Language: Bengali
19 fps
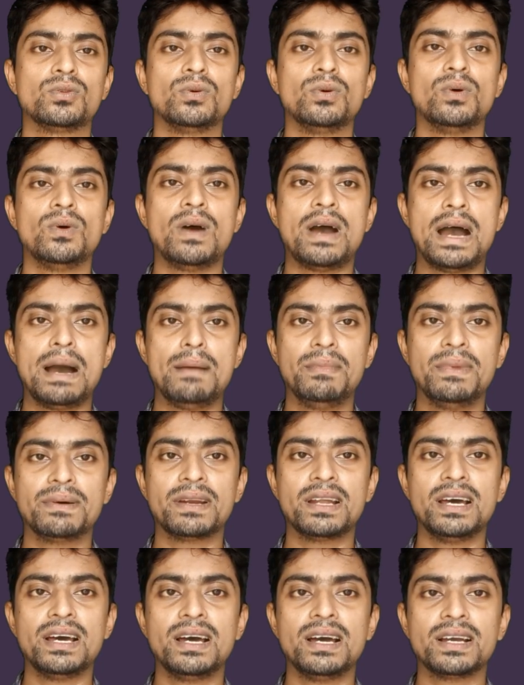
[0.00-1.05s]
তো
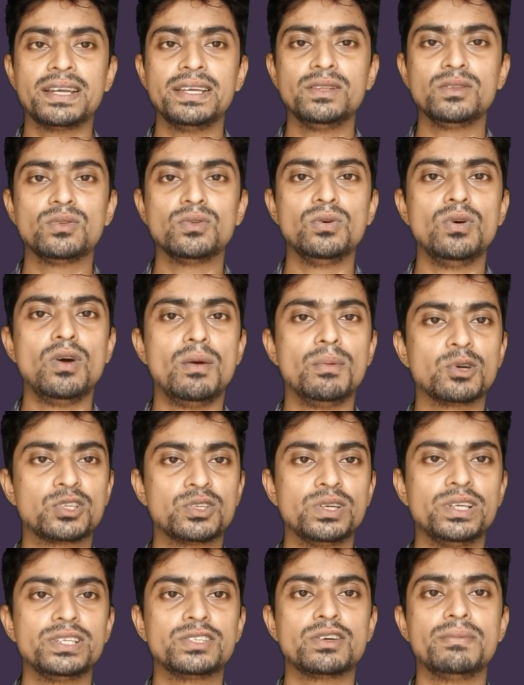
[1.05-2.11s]
আমরা কিন্তু
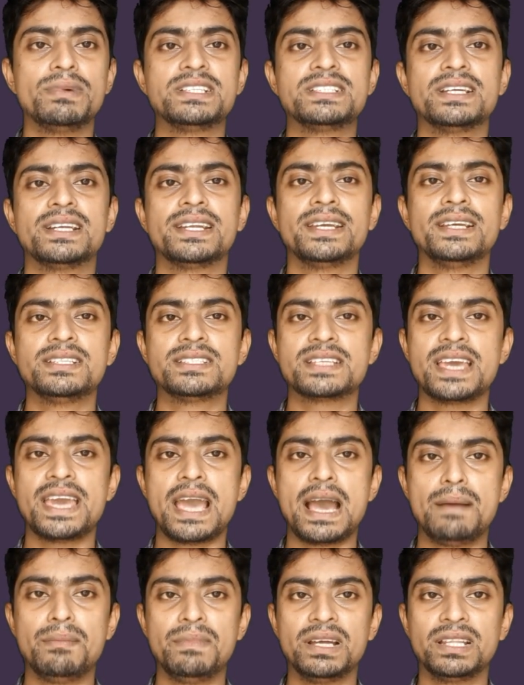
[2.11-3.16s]
অবশ্যই সবাই জানি যে
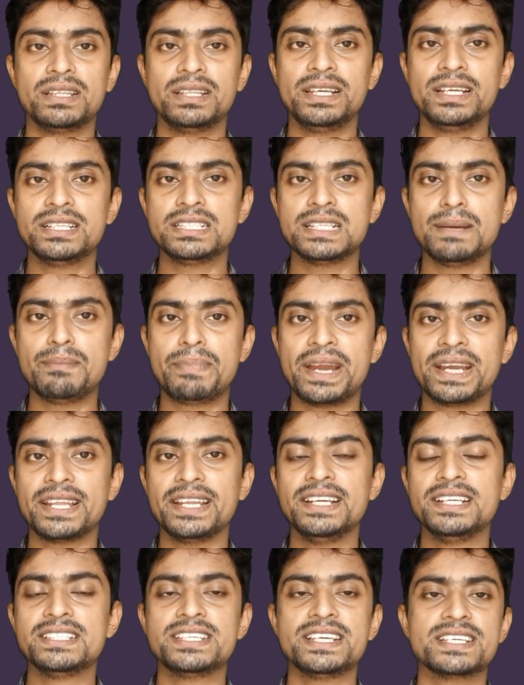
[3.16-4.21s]
আমাদের যে
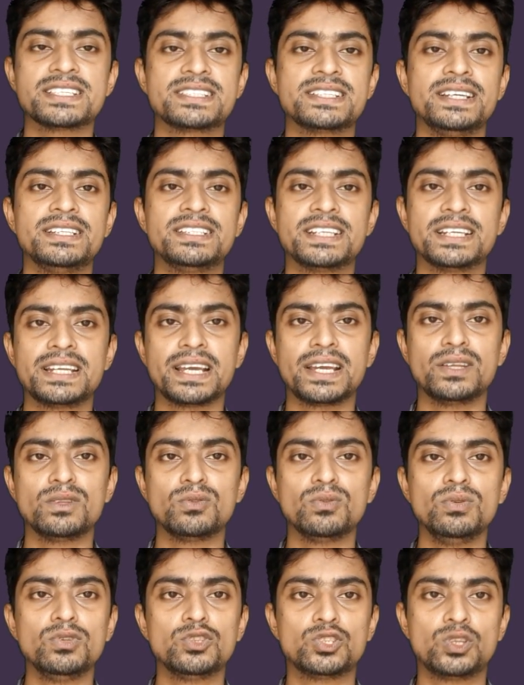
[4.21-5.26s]
ব্যাটারির যে অ্যাসিড সেটা
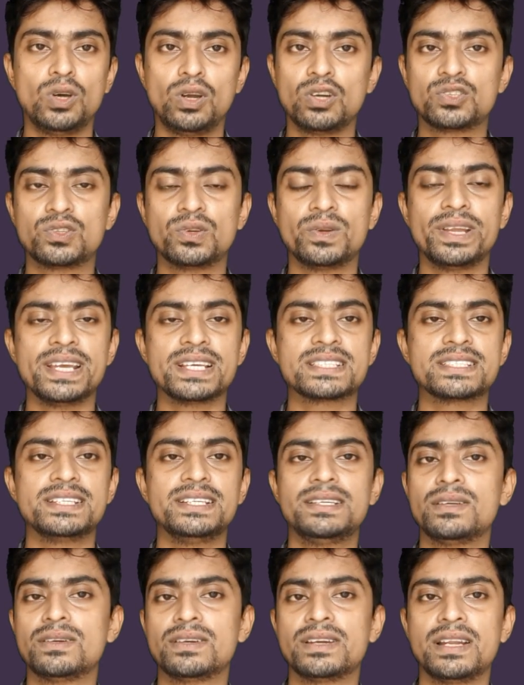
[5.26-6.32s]
কিন্তু সরাসরি অ্যাসিড
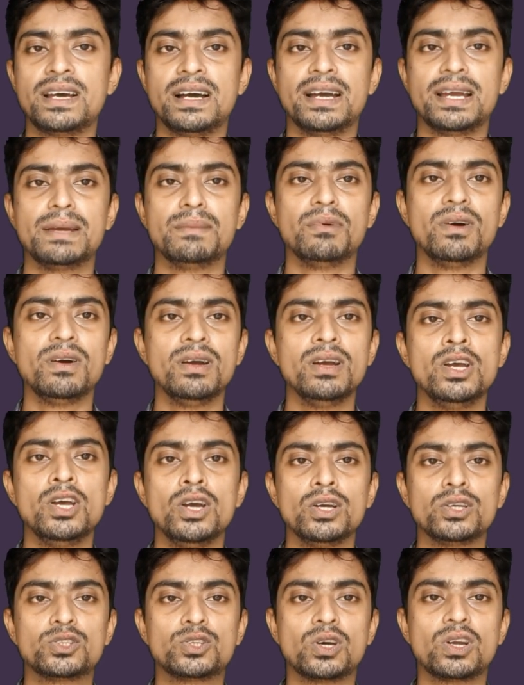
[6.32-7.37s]
না এবং
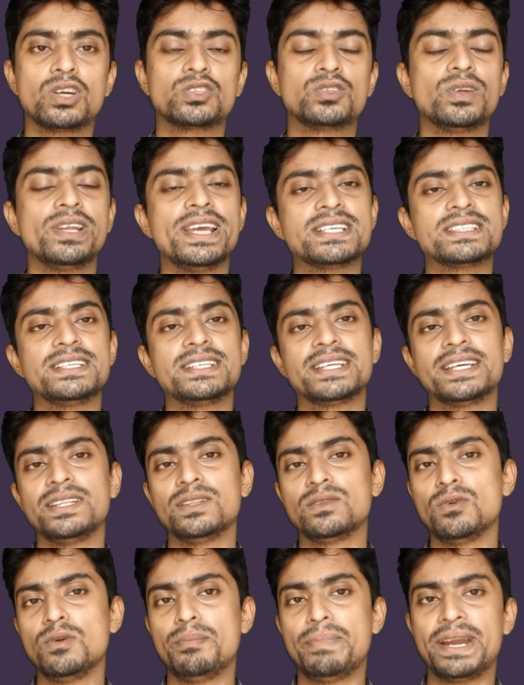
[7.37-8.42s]
সরাসরি অ্যাসিড
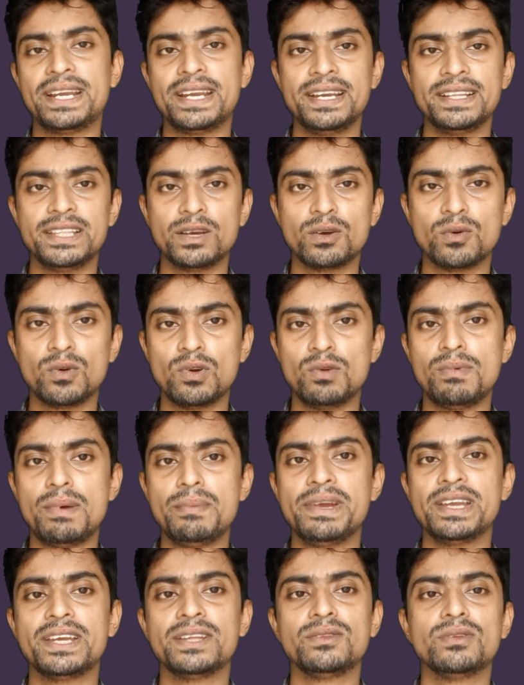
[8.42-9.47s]
কিন্তু ব্যাটারিতে
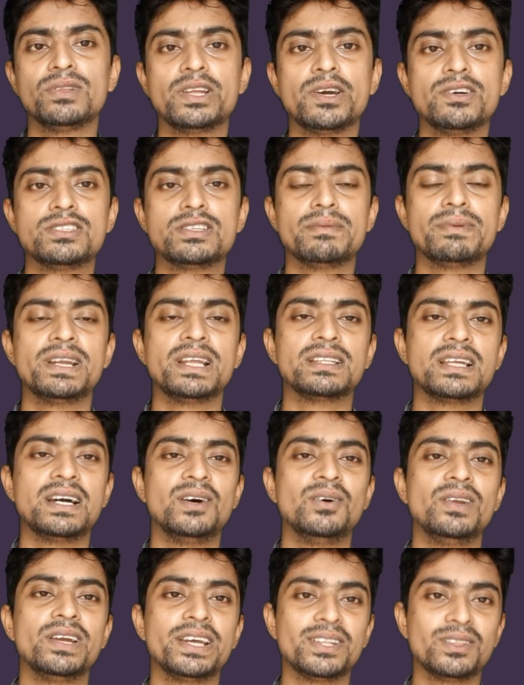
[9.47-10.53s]
কোনোভাবেই কিন্তু দেওয়া যাবে না
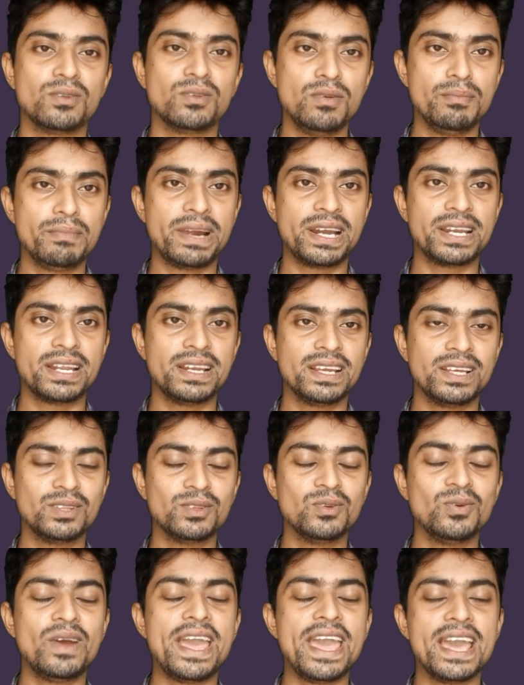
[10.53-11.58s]
তাহলে কিন্তু ব্যাটারি
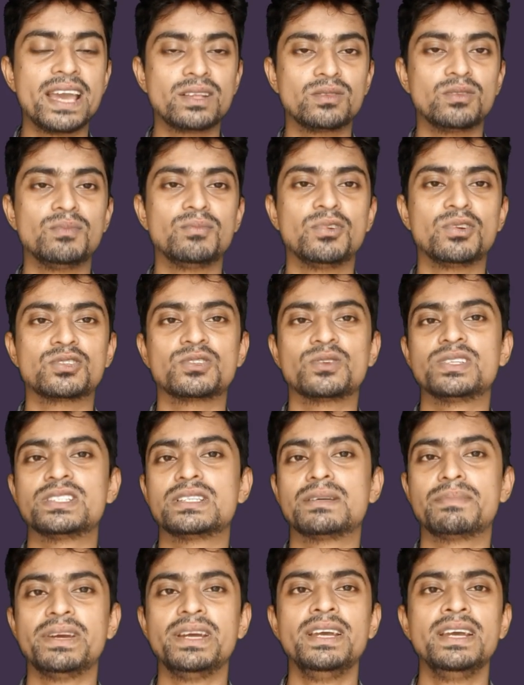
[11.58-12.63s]
কিন্তু একদম নষ্ট হয়ে
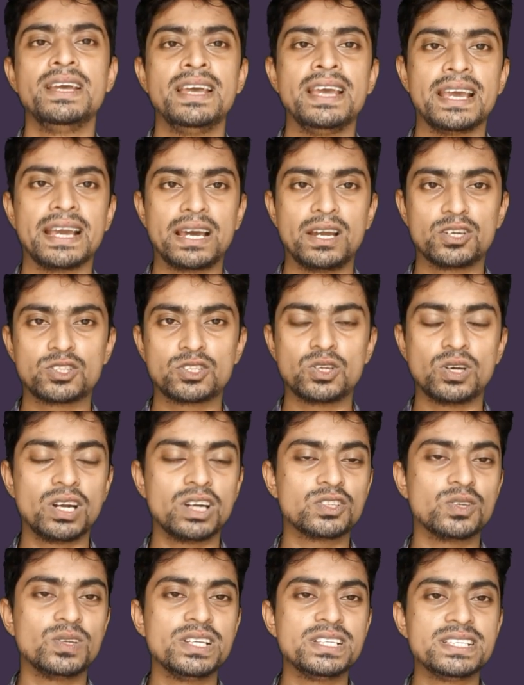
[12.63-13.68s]
যাবে কারণ
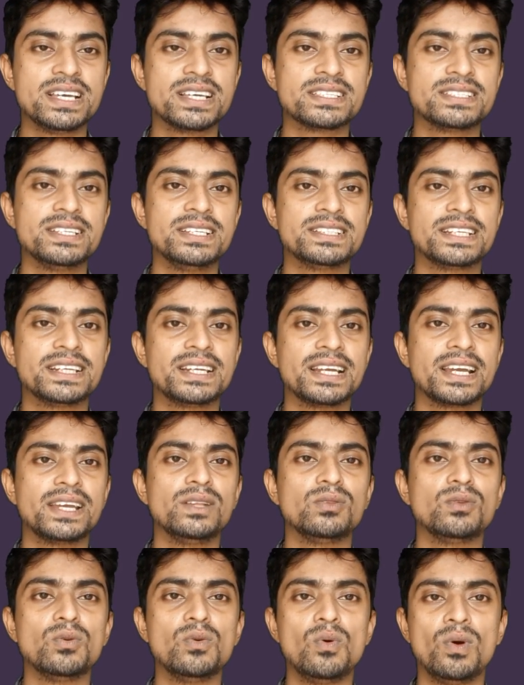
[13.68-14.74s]
সরাসরি যে অ্যাসিড সেটা
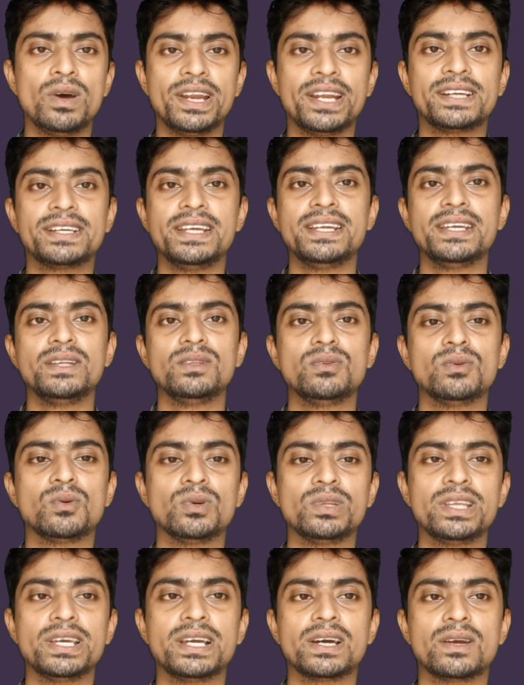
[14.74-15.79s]
কিন্তু অনেকটাই কিন্তু
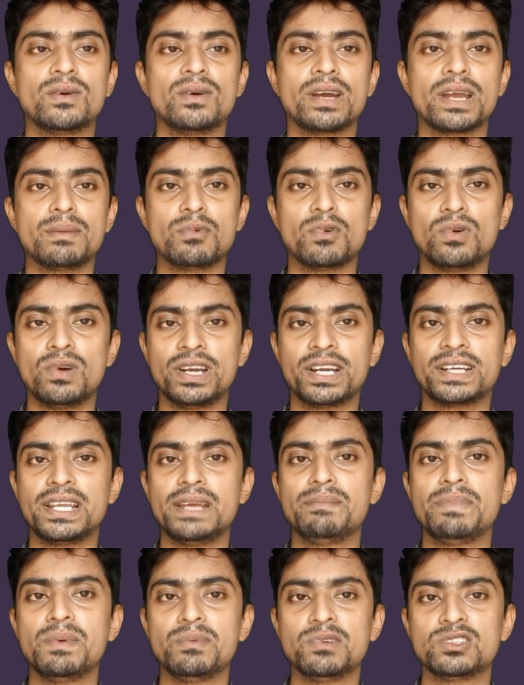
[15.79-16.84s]
ক্ষতিকারক এবং অনেকটাই
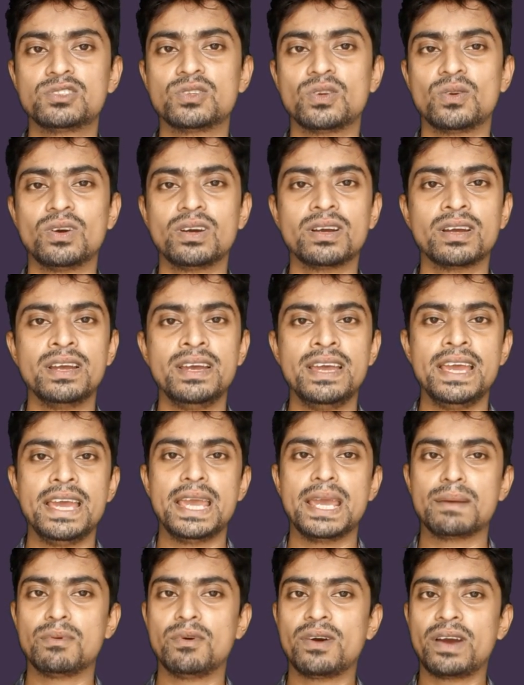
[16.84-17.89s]
বিপজ্জনক
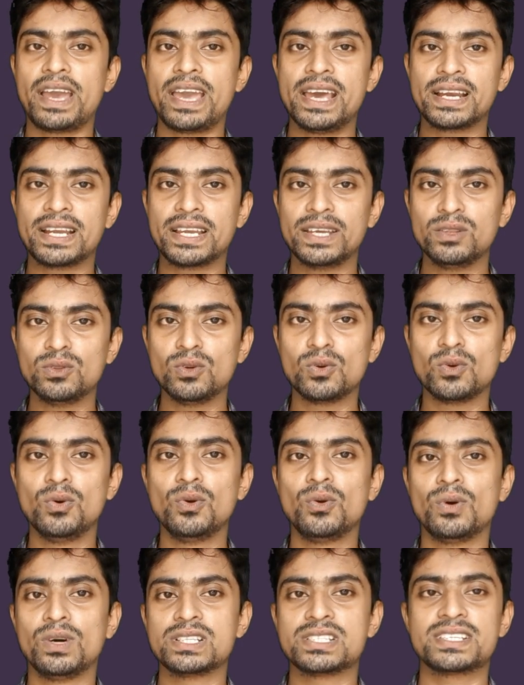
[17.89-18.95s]
এবং এর কিন্তু
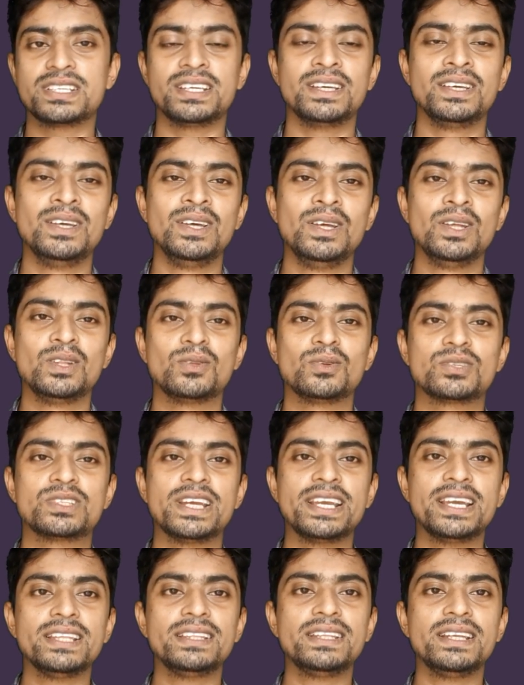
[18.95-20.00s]
গুণও আছে তো
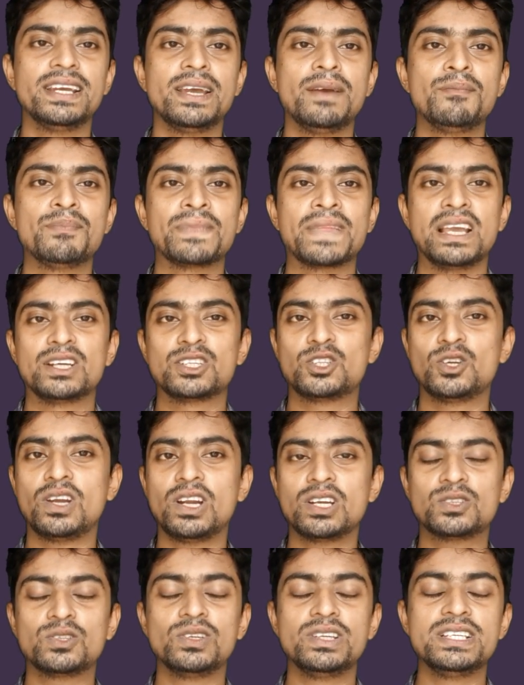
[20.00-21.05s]
সেই ক্ষেত্রে
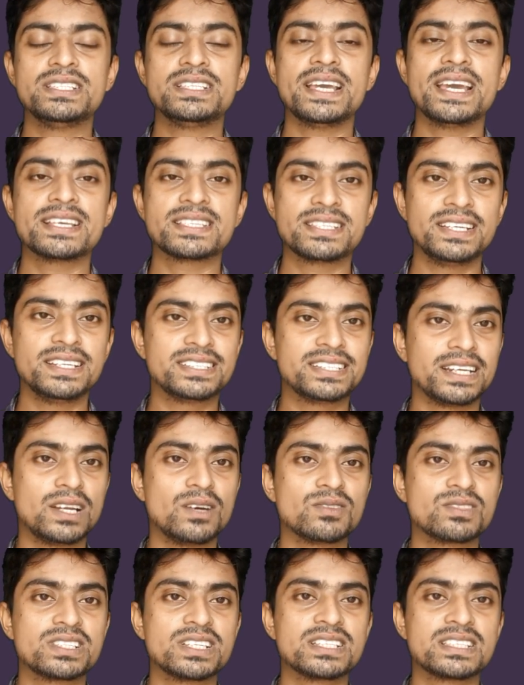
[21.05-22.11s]
সরাসরি যে অ্যাসিড সেটা
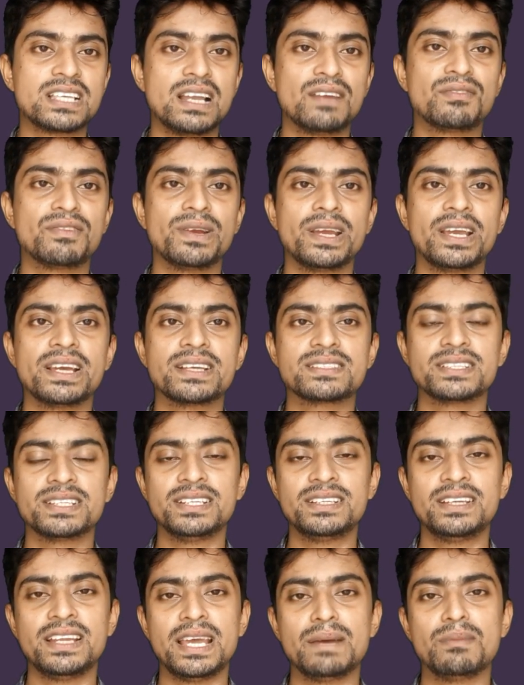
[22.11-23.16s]
হচ্ছে সালফিউরিক
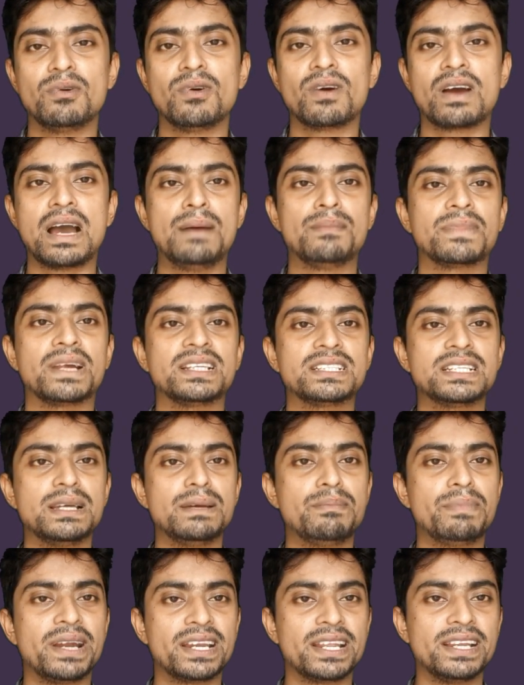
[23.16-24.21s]
অ্যাসিড এবং আমরা যে
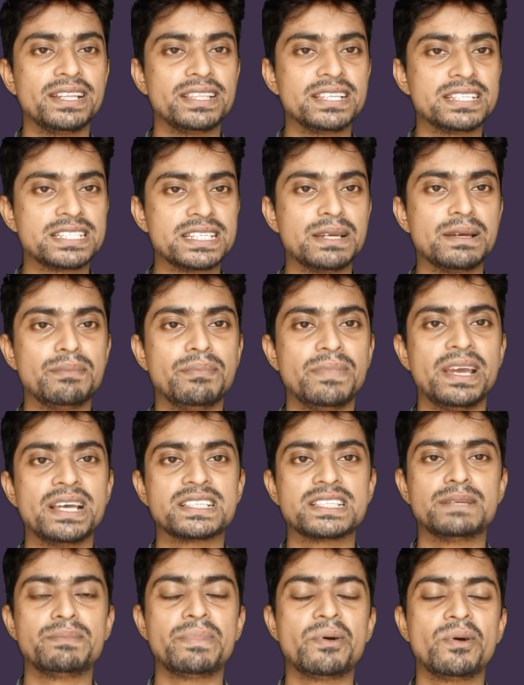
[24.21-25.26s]
ব্যাটারিতে যে
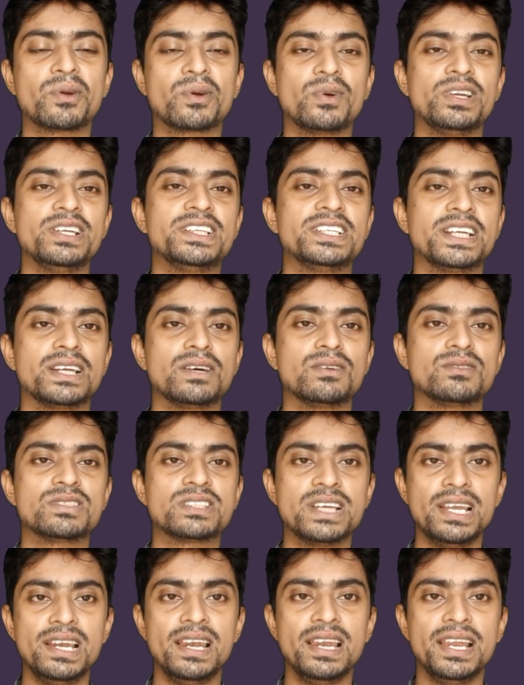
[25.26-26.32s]
অ্যাসিড ব্যবহার করি সেটা
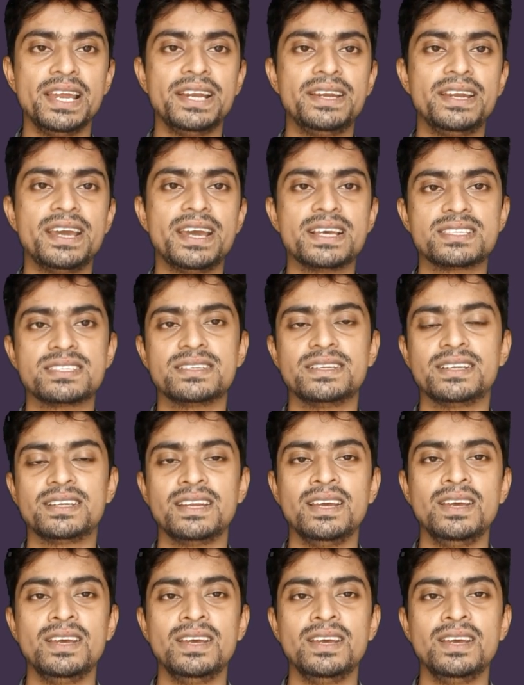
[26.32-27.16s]
হচ্ছে লিড অ্যাসিড